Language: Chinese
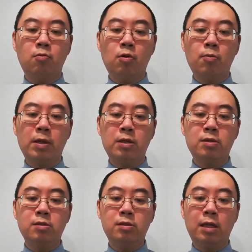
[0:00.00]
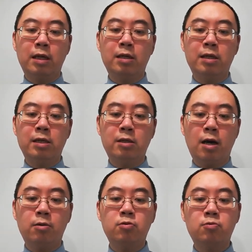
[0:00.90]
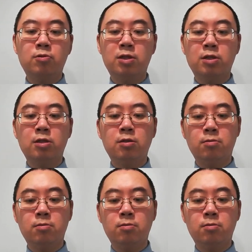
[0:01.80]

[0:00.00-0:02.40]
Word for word: 我们也理当如此。